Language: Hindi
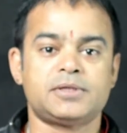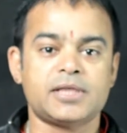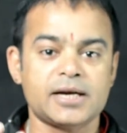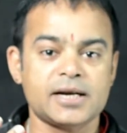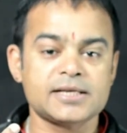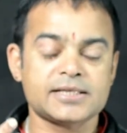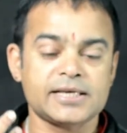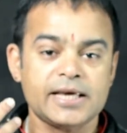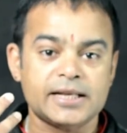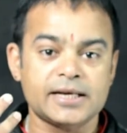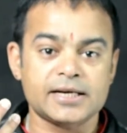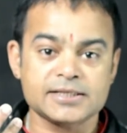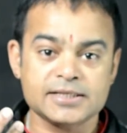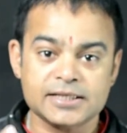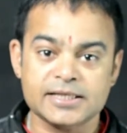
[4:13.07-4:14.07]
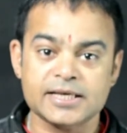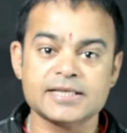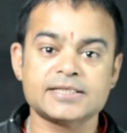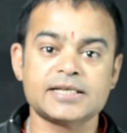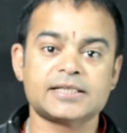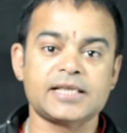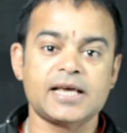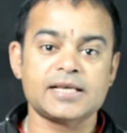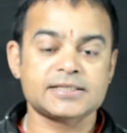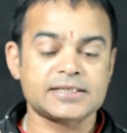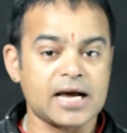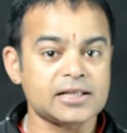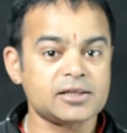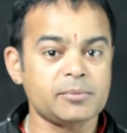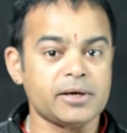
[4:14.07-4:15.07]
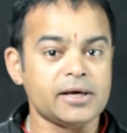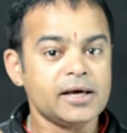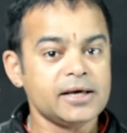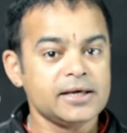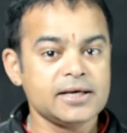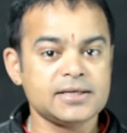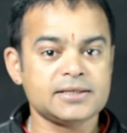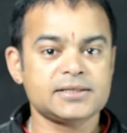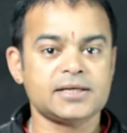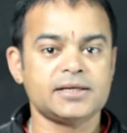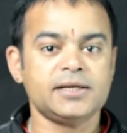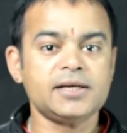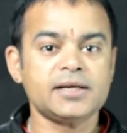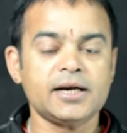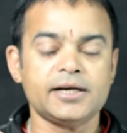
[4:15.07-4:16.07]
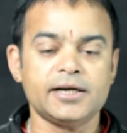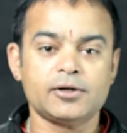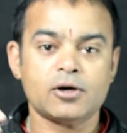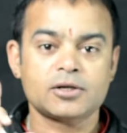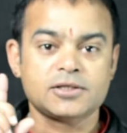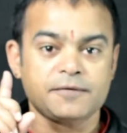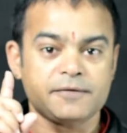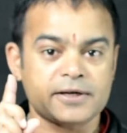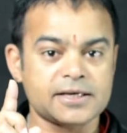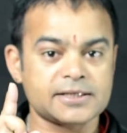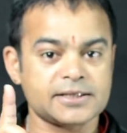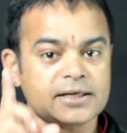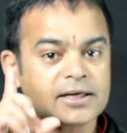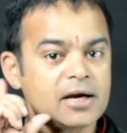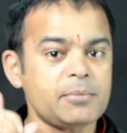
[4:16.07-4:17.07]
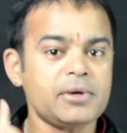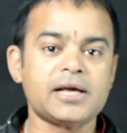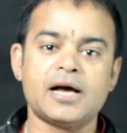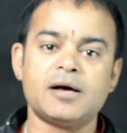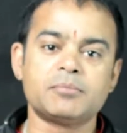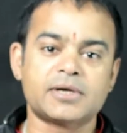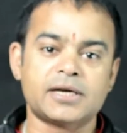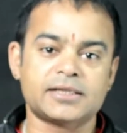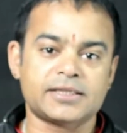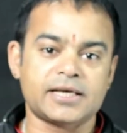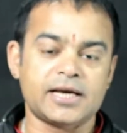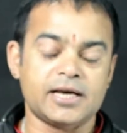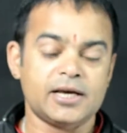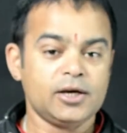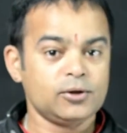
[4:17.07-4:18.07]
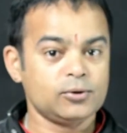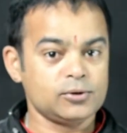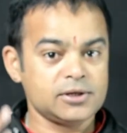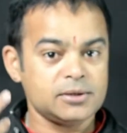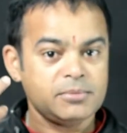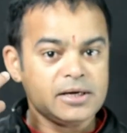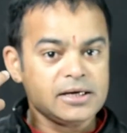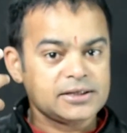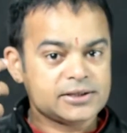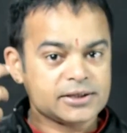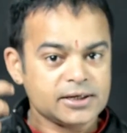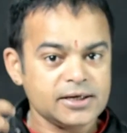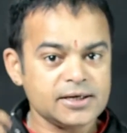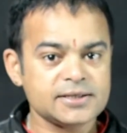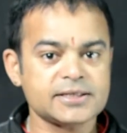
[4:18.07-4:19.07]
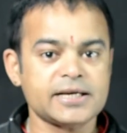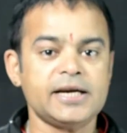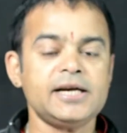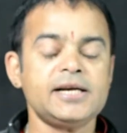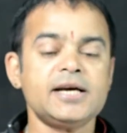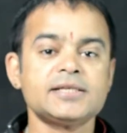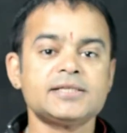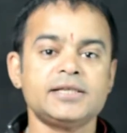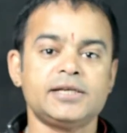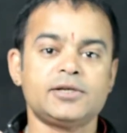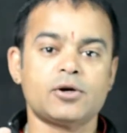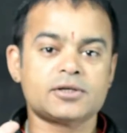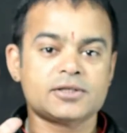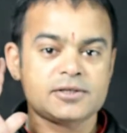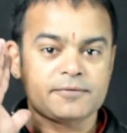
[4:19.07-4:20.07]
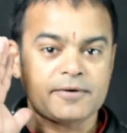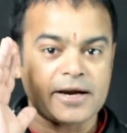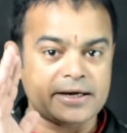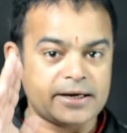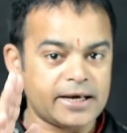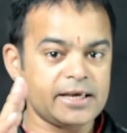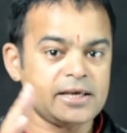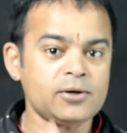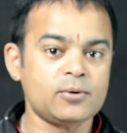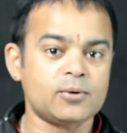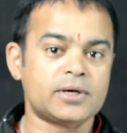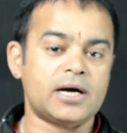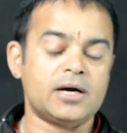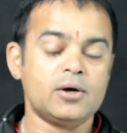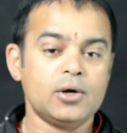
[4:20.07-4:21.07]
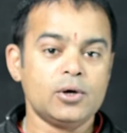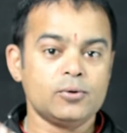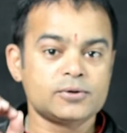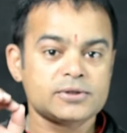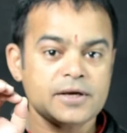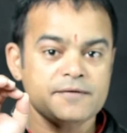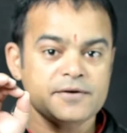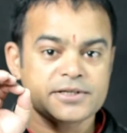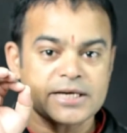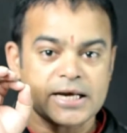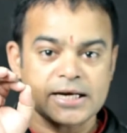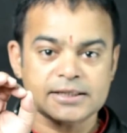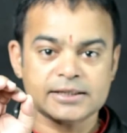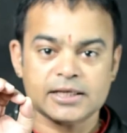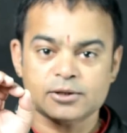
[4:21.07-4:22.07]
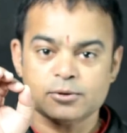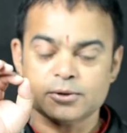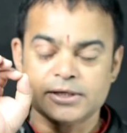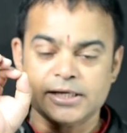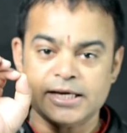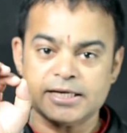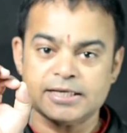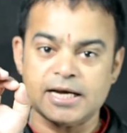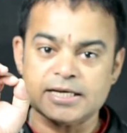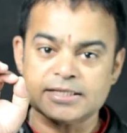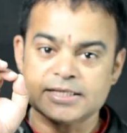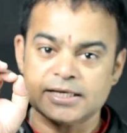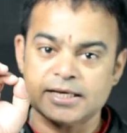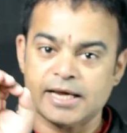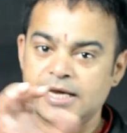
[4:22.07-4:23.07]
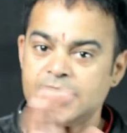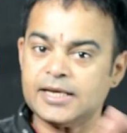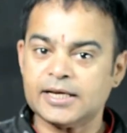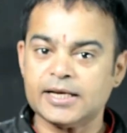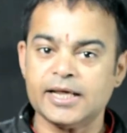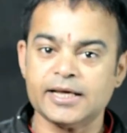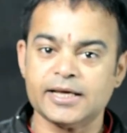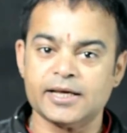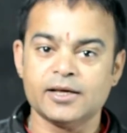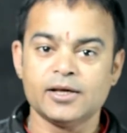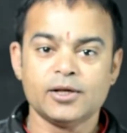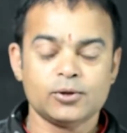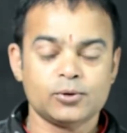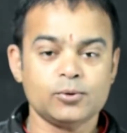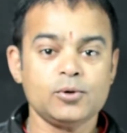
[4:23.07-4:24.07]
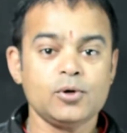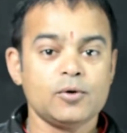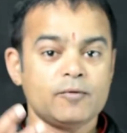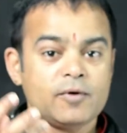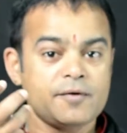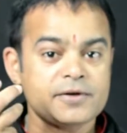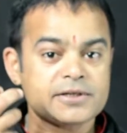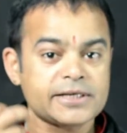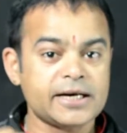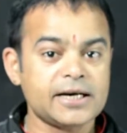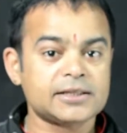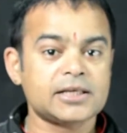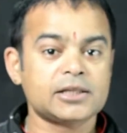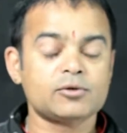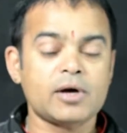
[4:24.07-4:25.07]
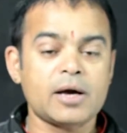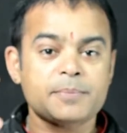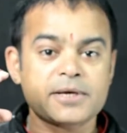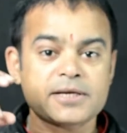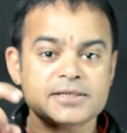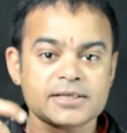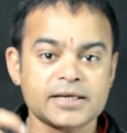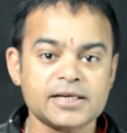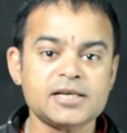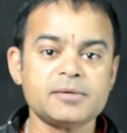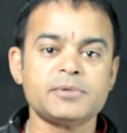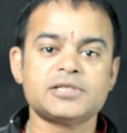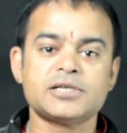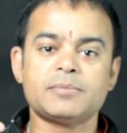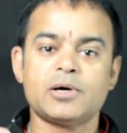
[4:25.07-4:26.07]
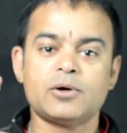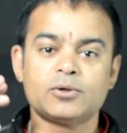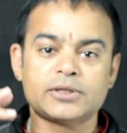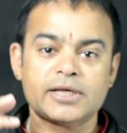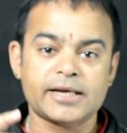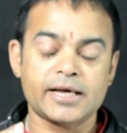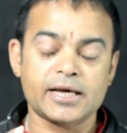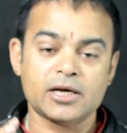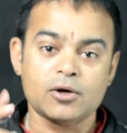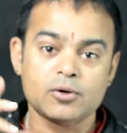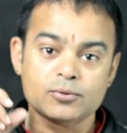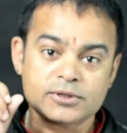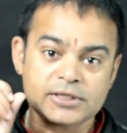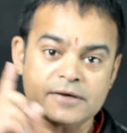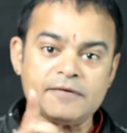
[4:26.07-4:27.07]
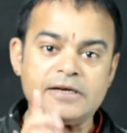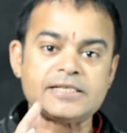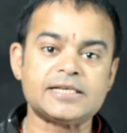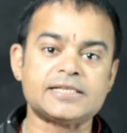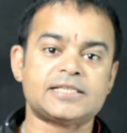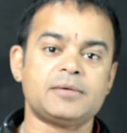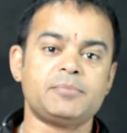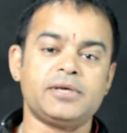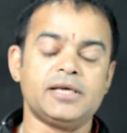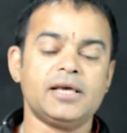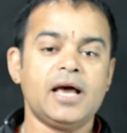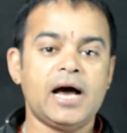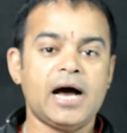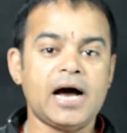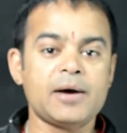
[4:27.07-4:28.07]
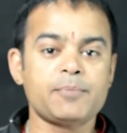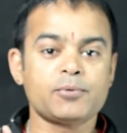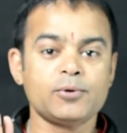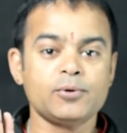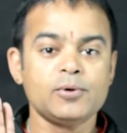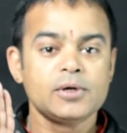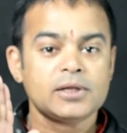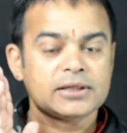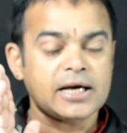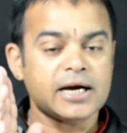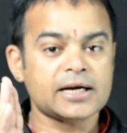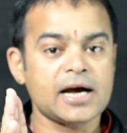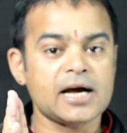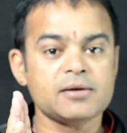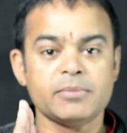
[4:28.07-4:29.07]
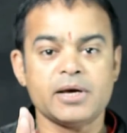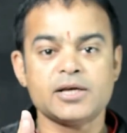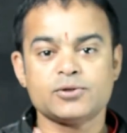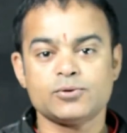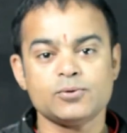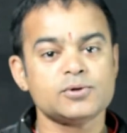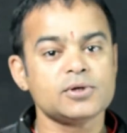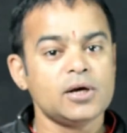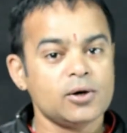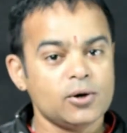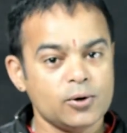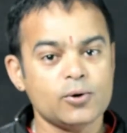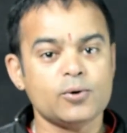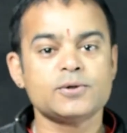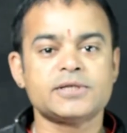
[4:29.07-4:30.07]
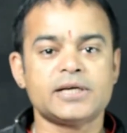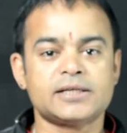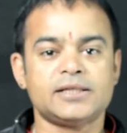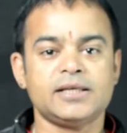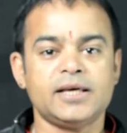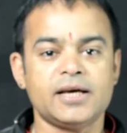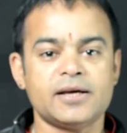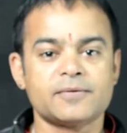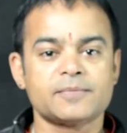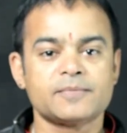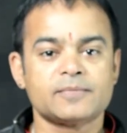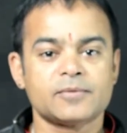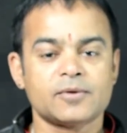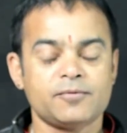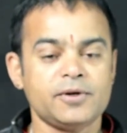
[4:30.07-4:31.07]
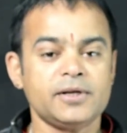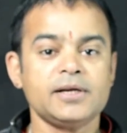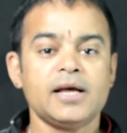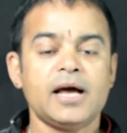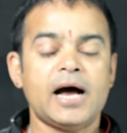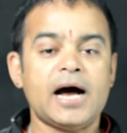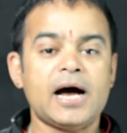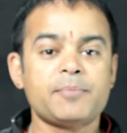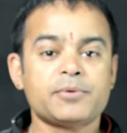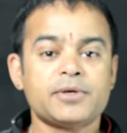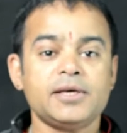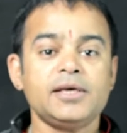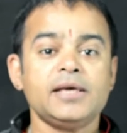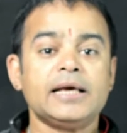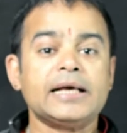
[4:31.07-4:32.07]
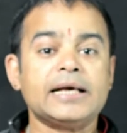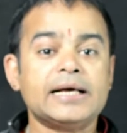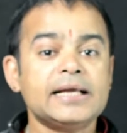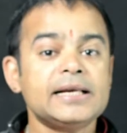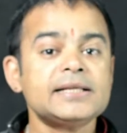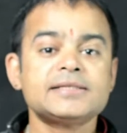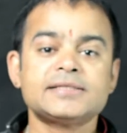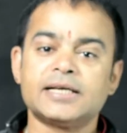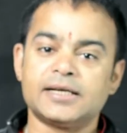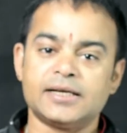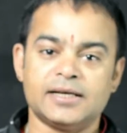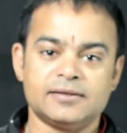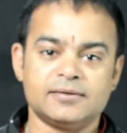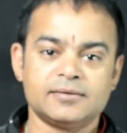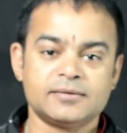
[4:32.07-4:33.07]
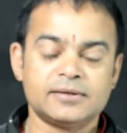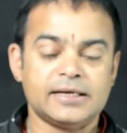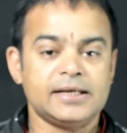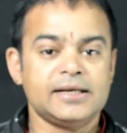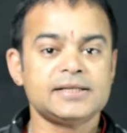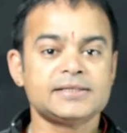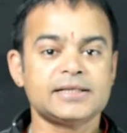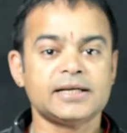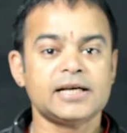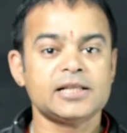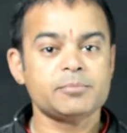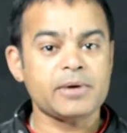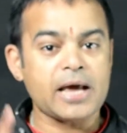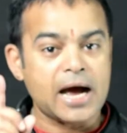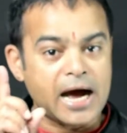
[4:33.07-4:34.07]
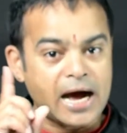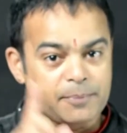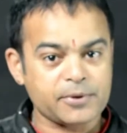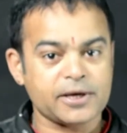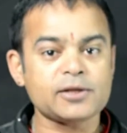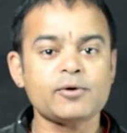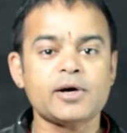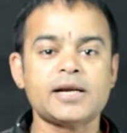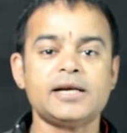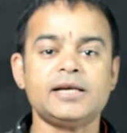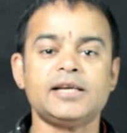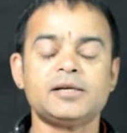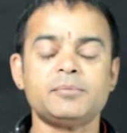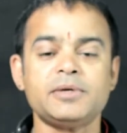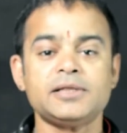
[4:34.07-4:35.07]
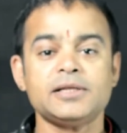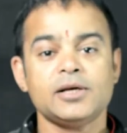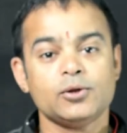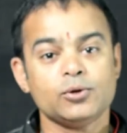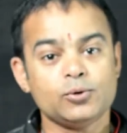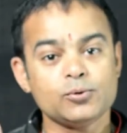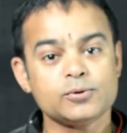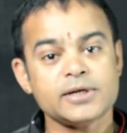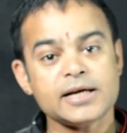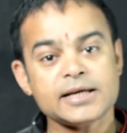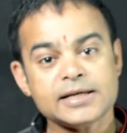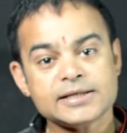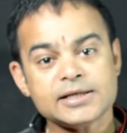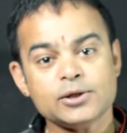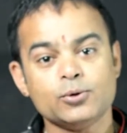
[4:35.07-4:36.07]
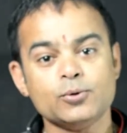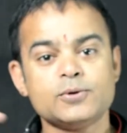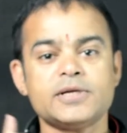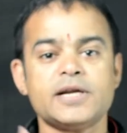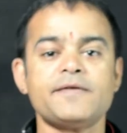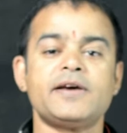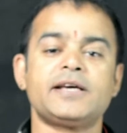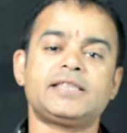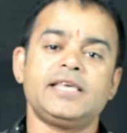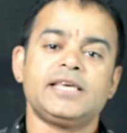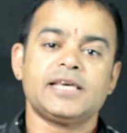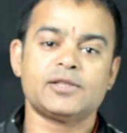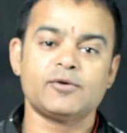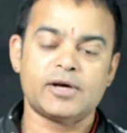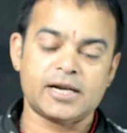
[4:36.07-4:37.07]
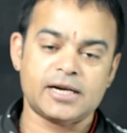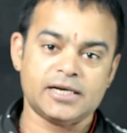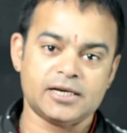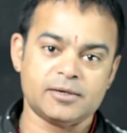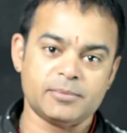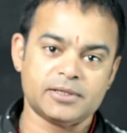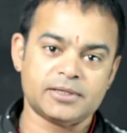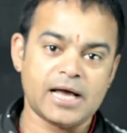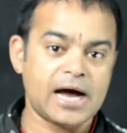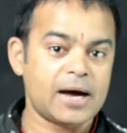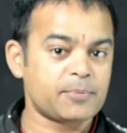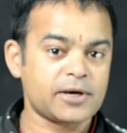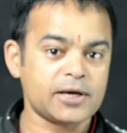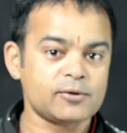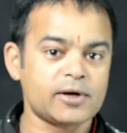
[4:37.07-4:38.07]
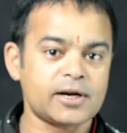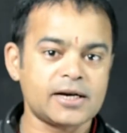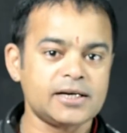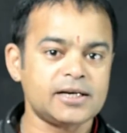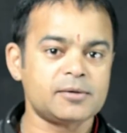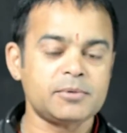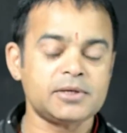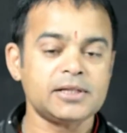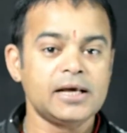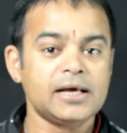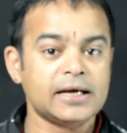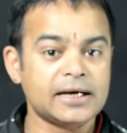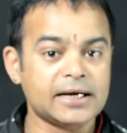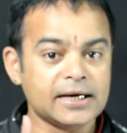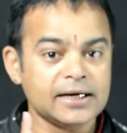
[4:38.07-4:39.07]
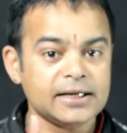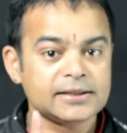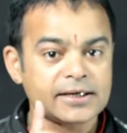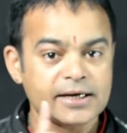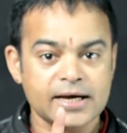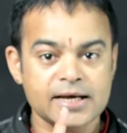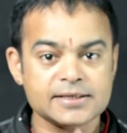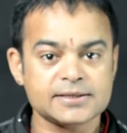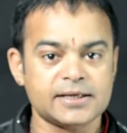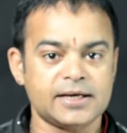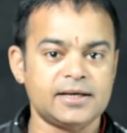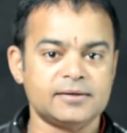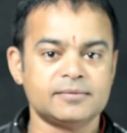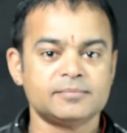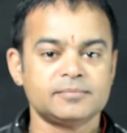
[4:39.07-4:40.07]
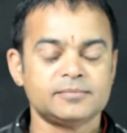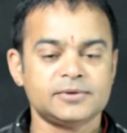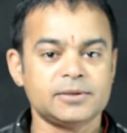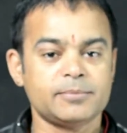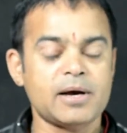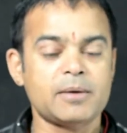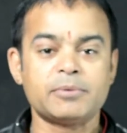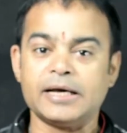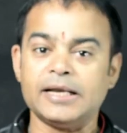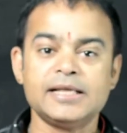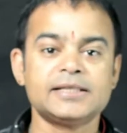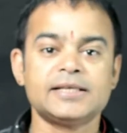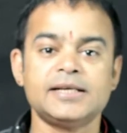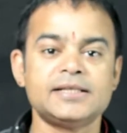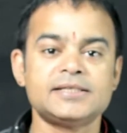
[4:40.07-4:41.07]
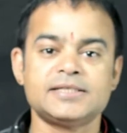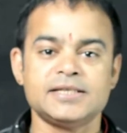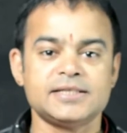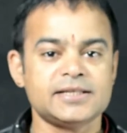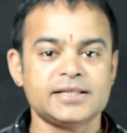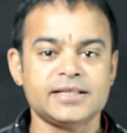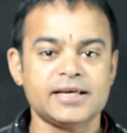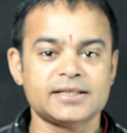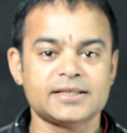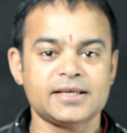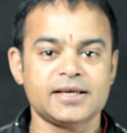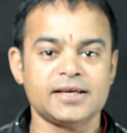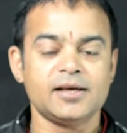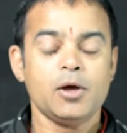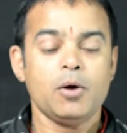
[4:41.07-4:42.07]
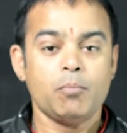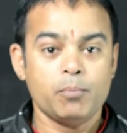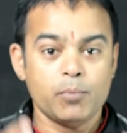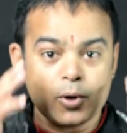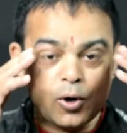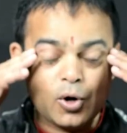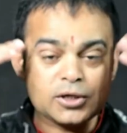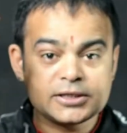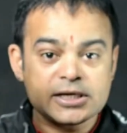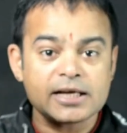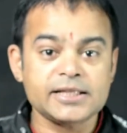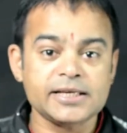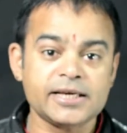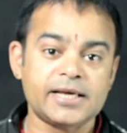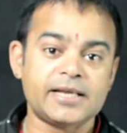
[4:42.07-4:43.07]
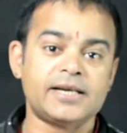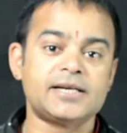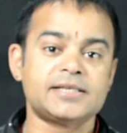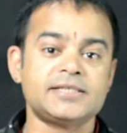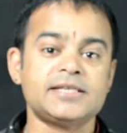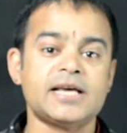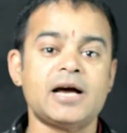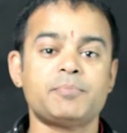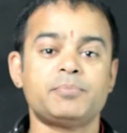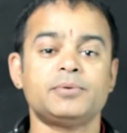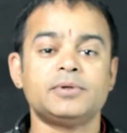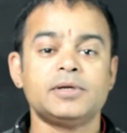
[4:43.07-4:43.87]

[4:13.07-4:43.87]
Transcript: तरह की एनर्जी दे सकता है साथ में यह शरीर के डिटॉक्सिफिकेशन का भी काम करता है तो जब शरीर सही ढंग से डिटॉक्सिफाइड नहीं होगा उसके विषैले तत्व तो ठीक ढंग से नहीं निकलेंगे तो वह विषैला तत्व तो आपके शरीर में जमा होता रहेगा और उसकी वजह से भी आपको थकान महसूस हो सकती है फिर आपकी गलत संगत गलत संगत में आपके द्वारा निर्मित दूसरा किसी दूसरे व्यक्ति के द्वारा निर्मित आपके द्वारा निर्मित गलत रहन सहन जब आप गलत गलत चीज़ें देखते हैं बहुत ज़्यादा एनर्जी आप